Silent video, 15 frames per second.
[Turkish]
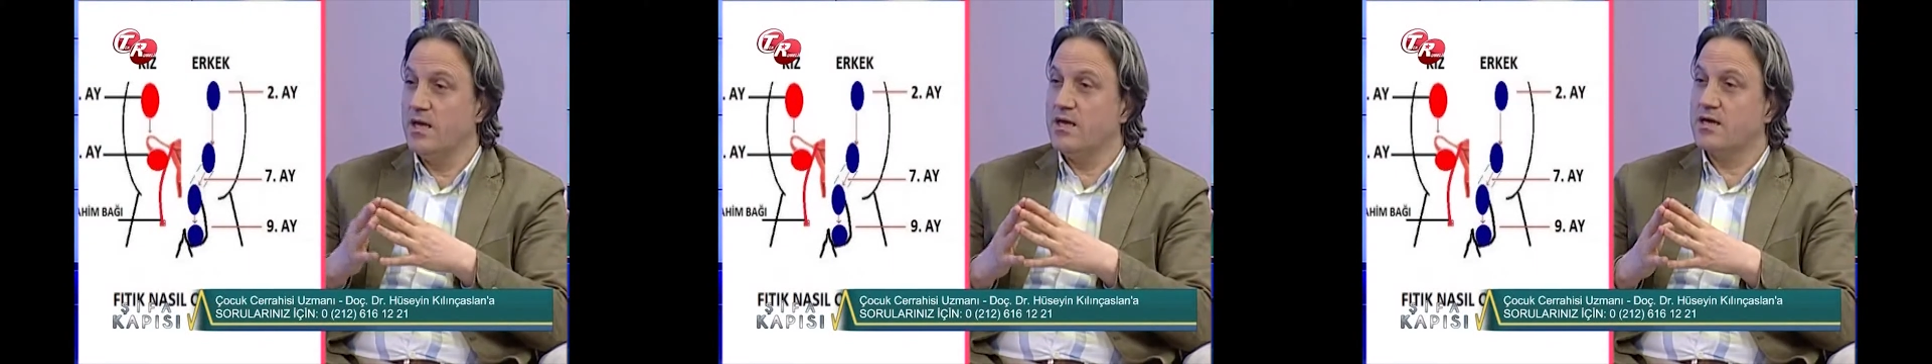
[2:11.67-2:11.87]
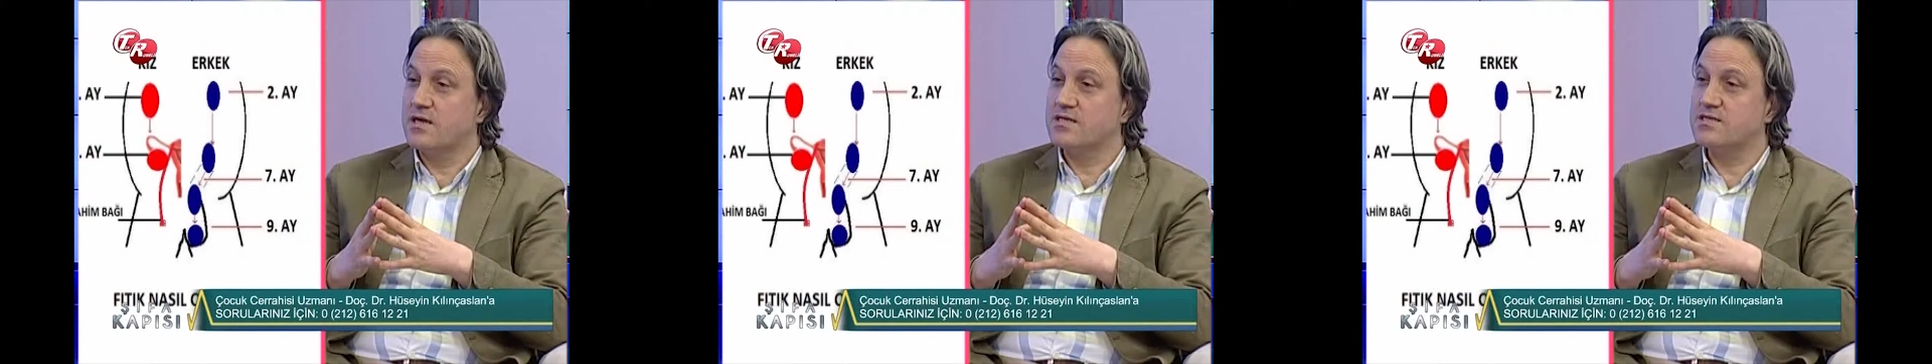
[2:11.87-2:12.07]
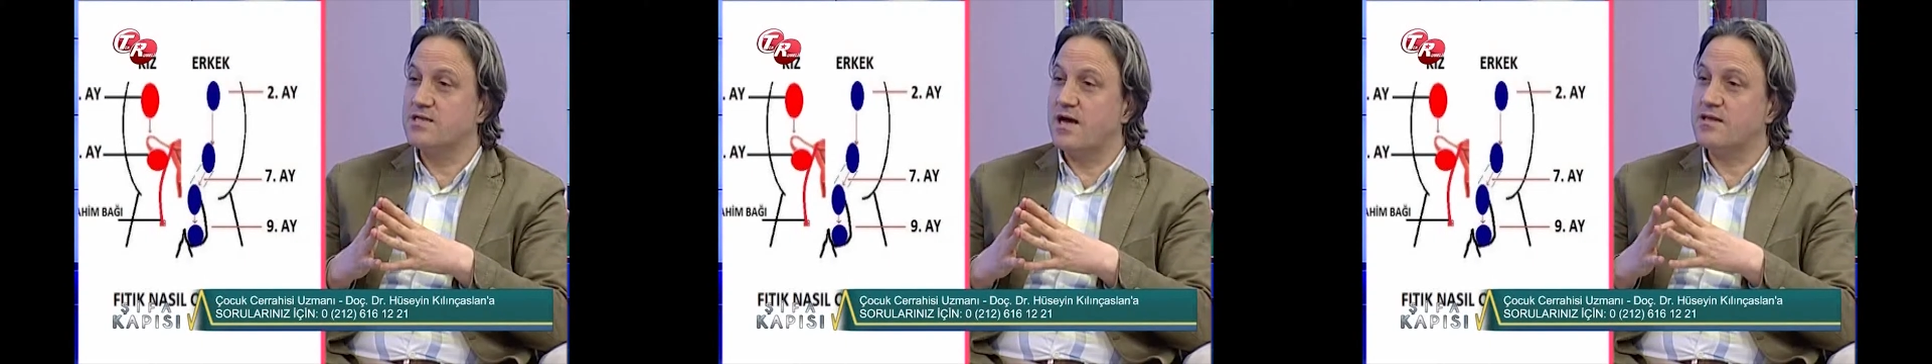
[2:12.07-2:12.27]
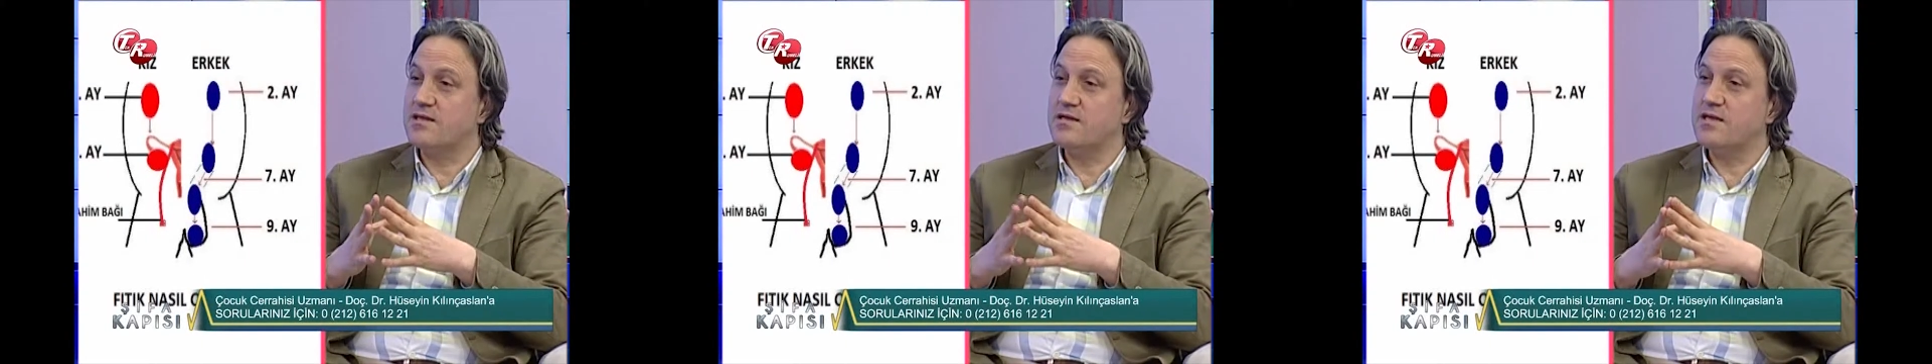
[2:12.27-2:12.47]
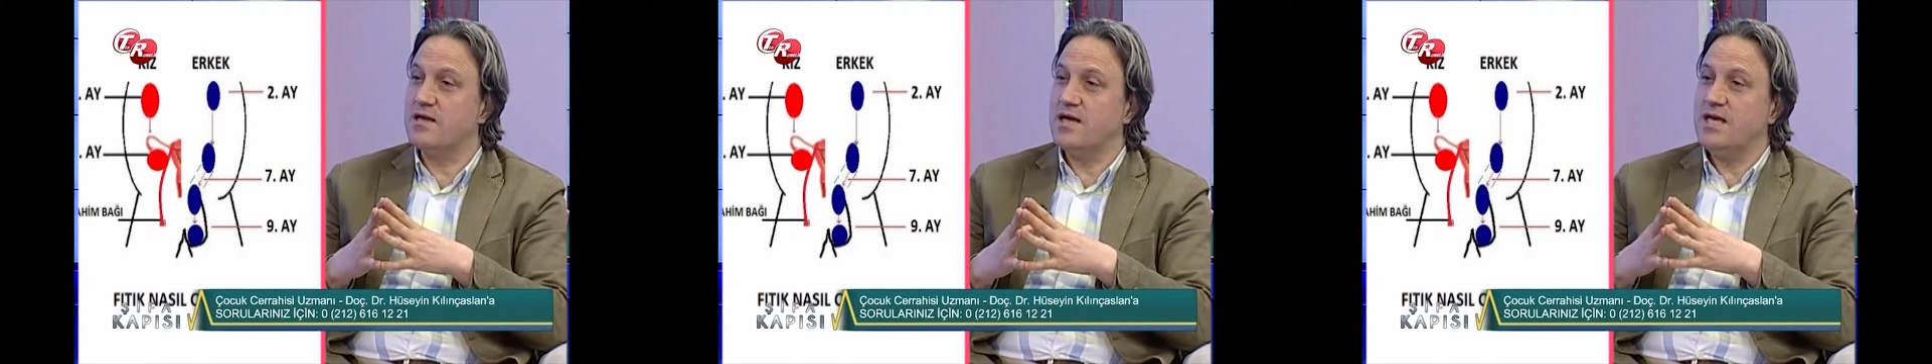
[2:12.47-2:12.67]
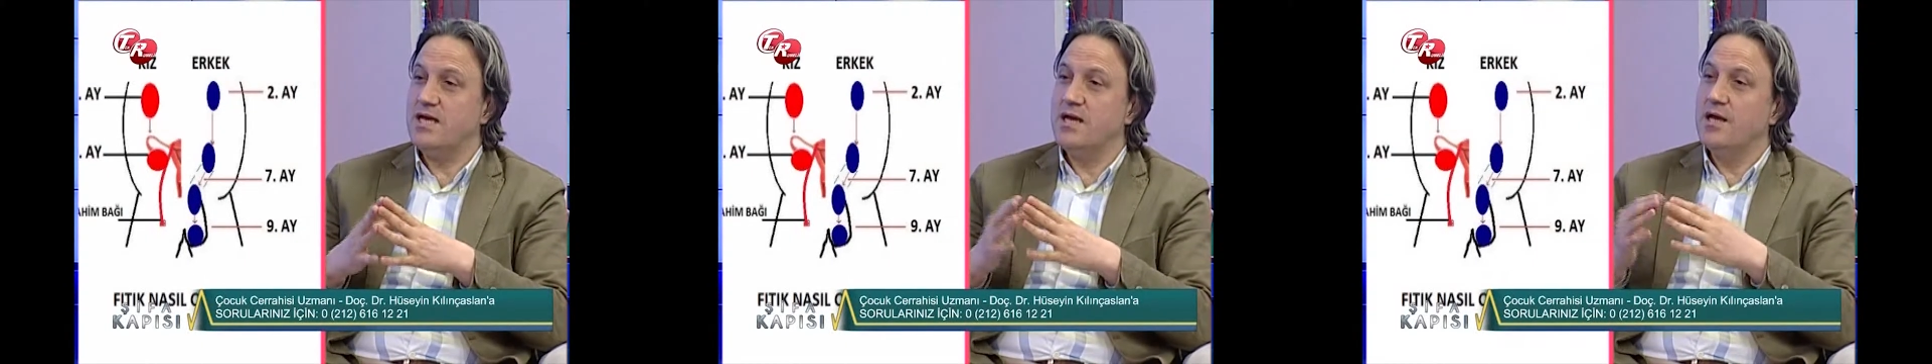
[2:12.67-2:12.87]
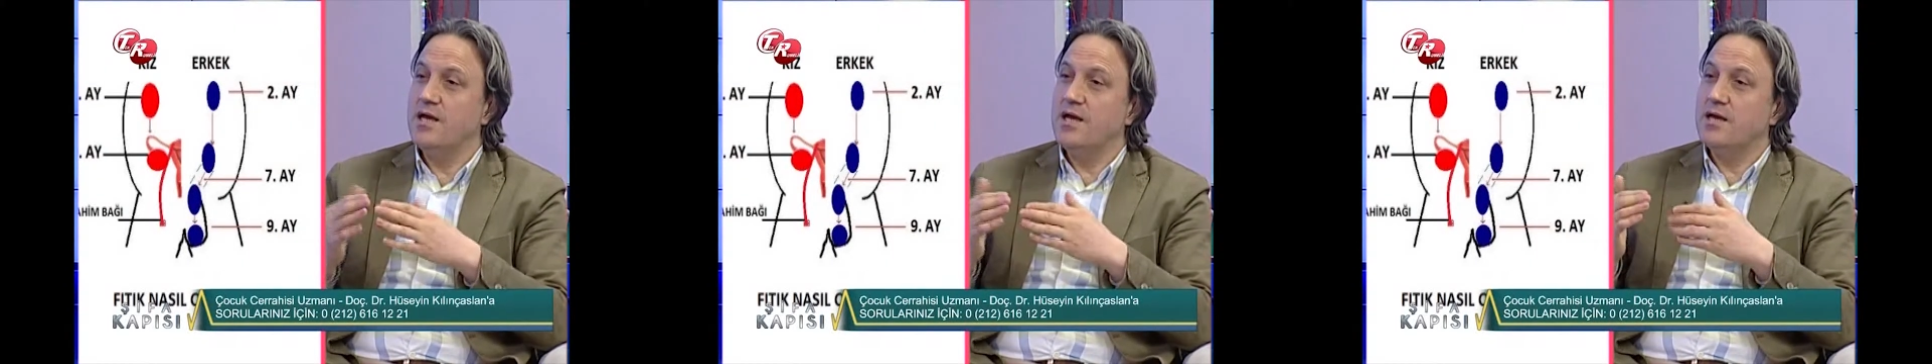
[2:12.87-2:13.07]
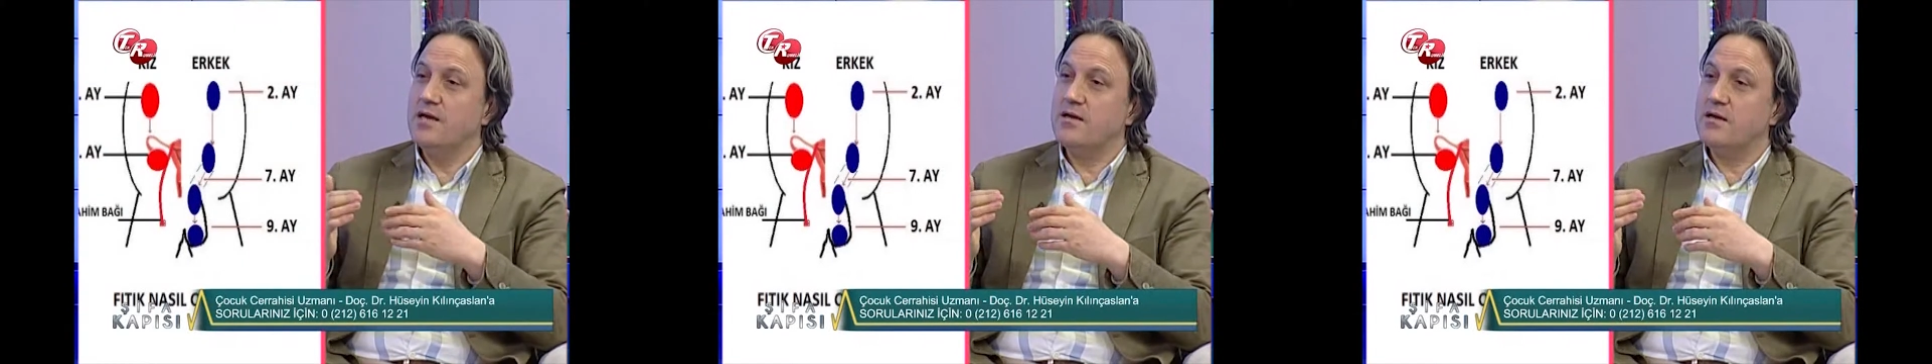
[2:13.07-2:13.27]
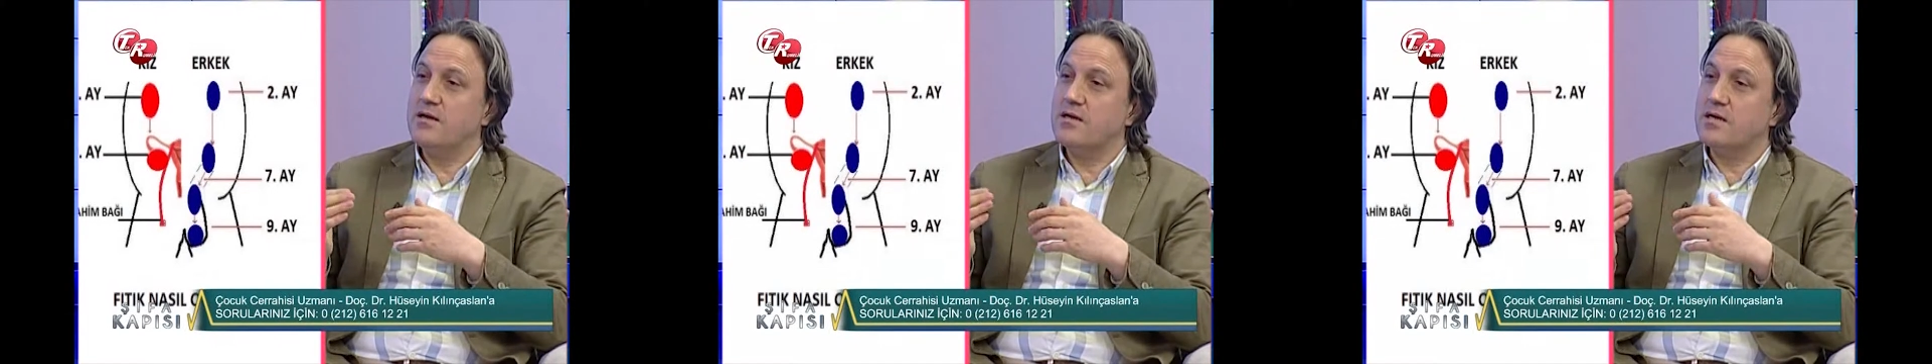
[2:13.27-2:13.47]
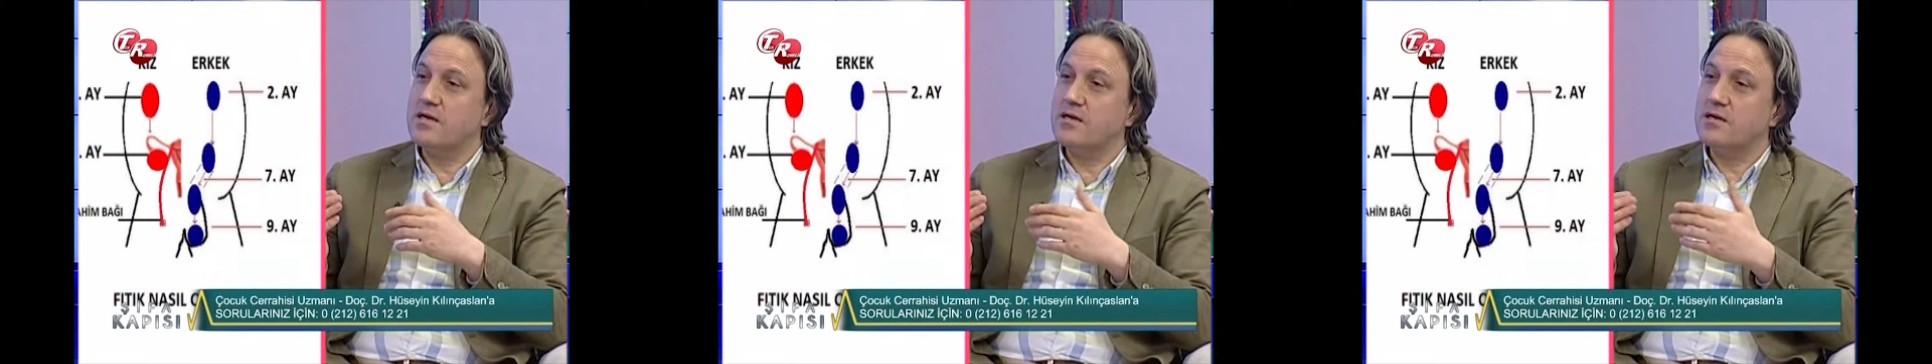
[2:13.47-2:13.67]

Kızlarda da e,